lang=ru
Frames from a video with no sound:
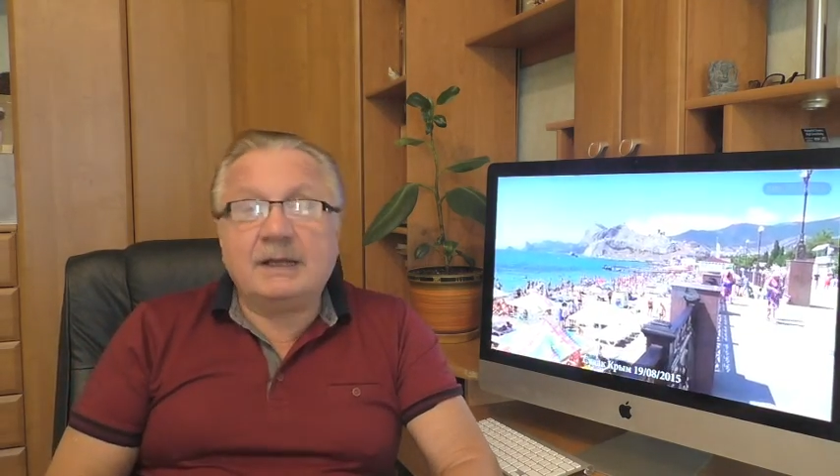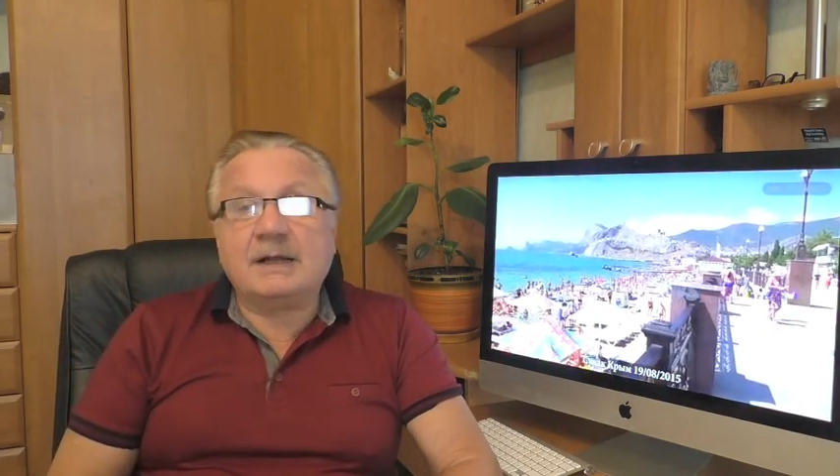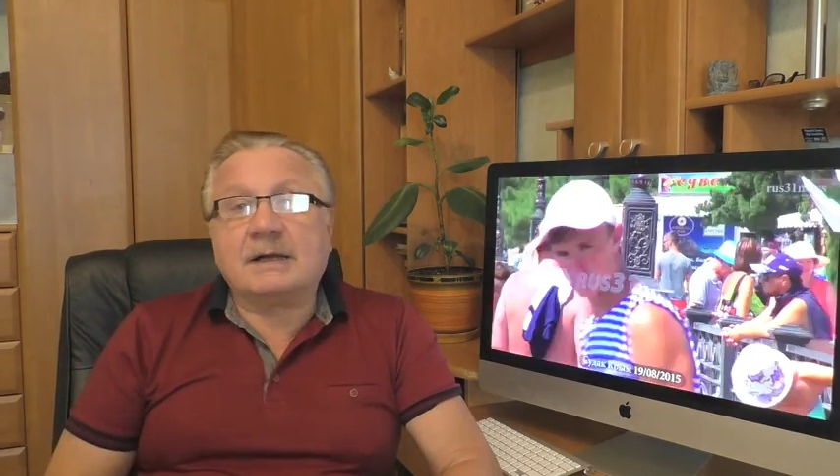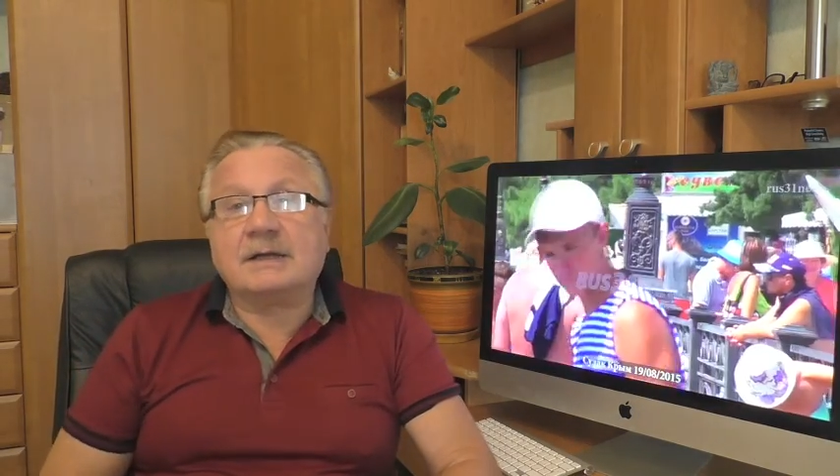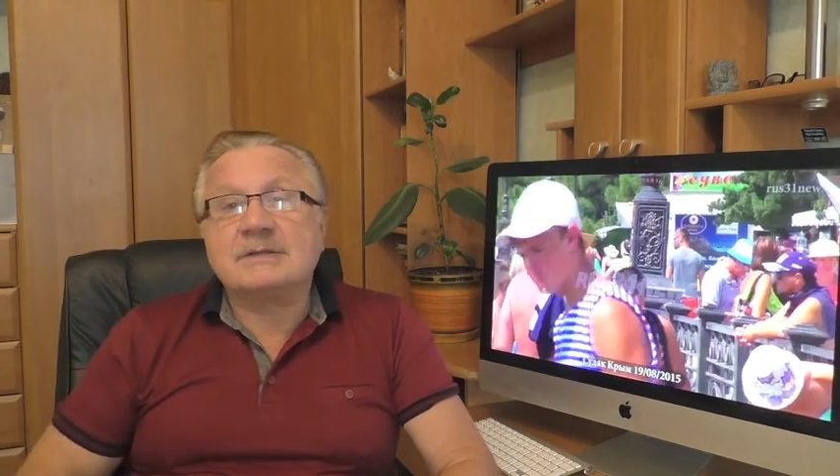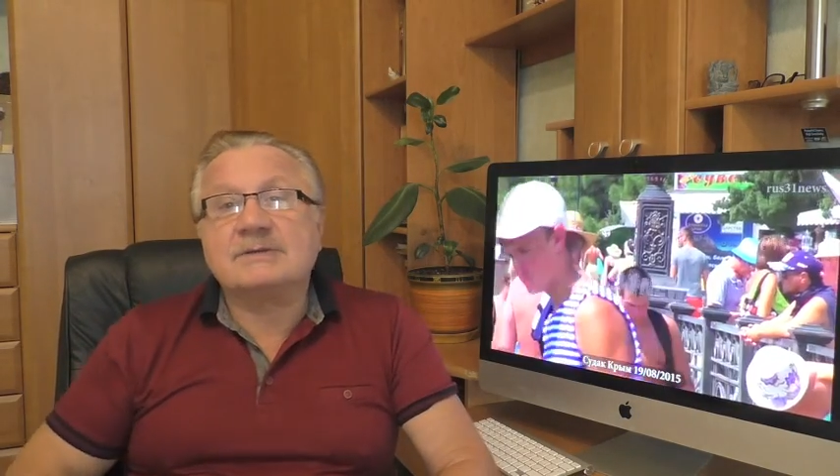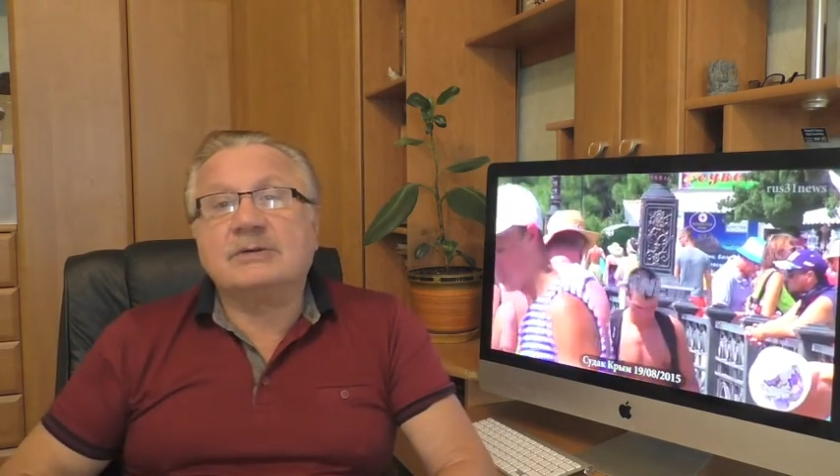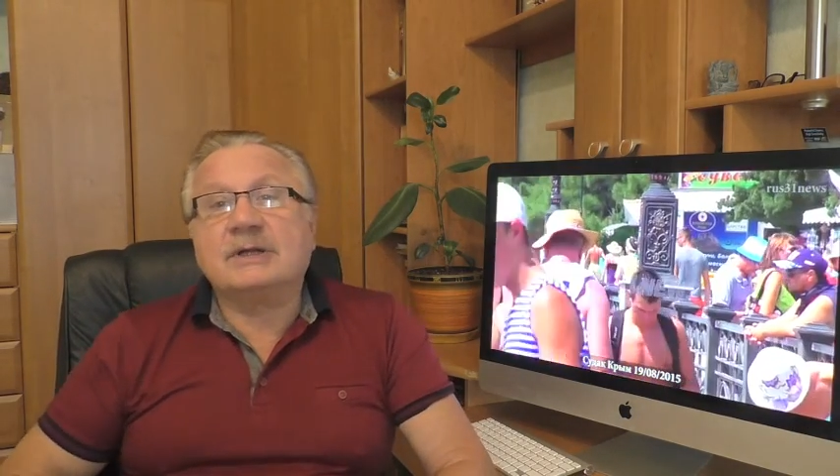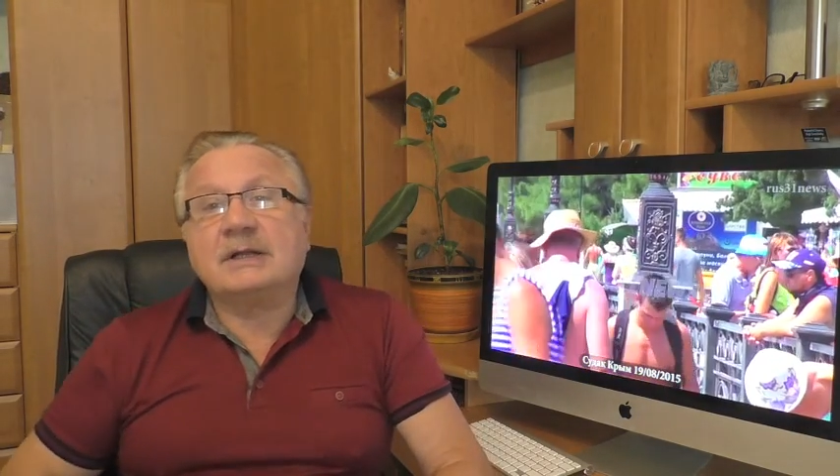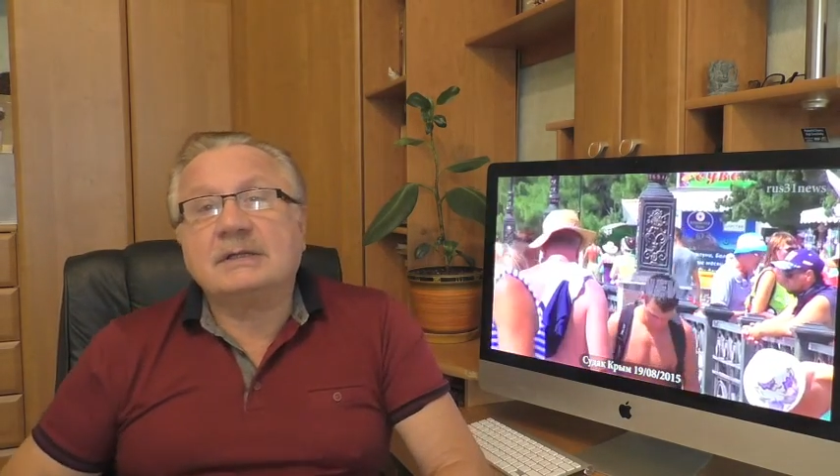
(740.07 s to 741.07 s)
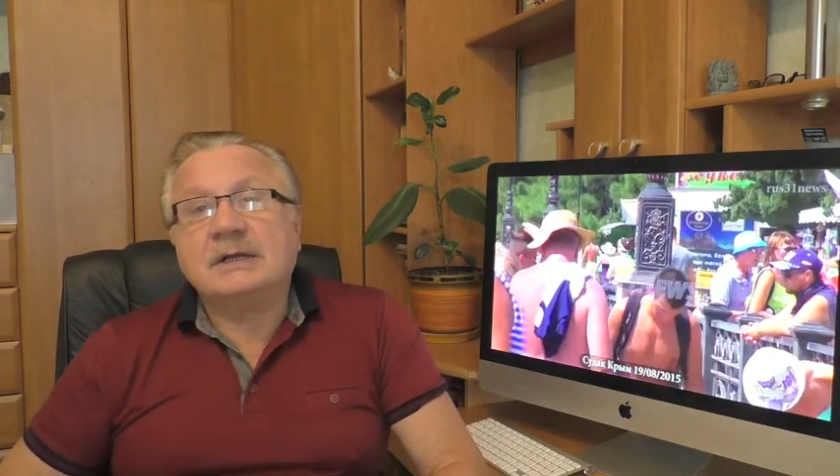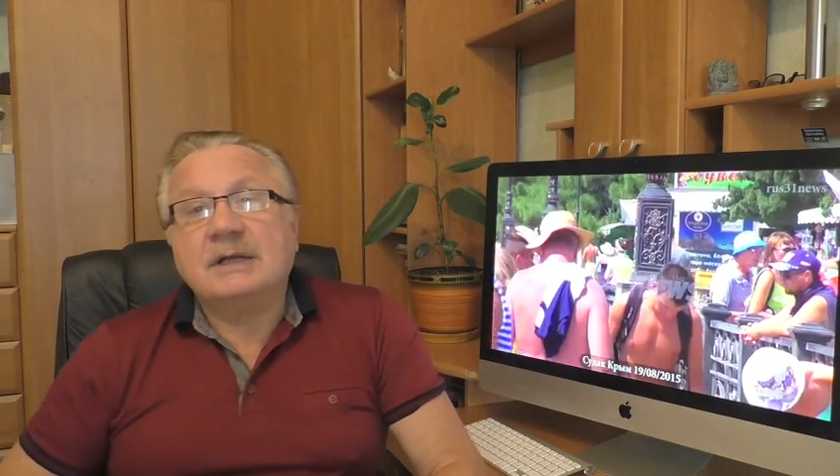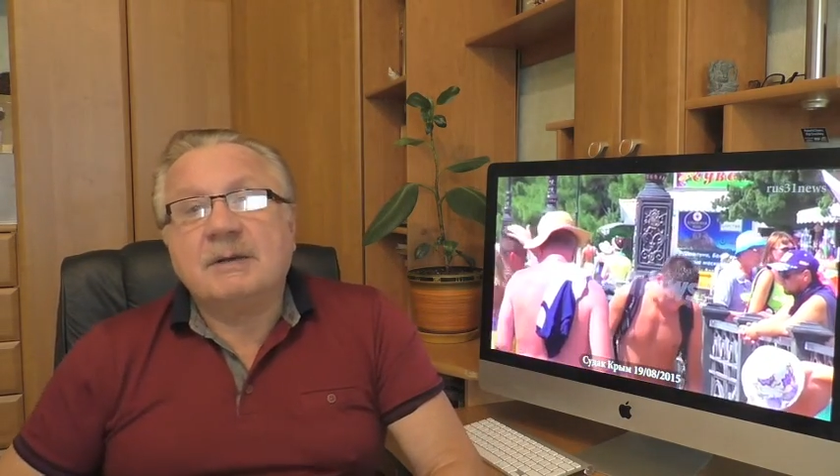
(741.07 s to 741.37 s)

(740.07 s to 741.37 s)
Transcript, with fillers: как результат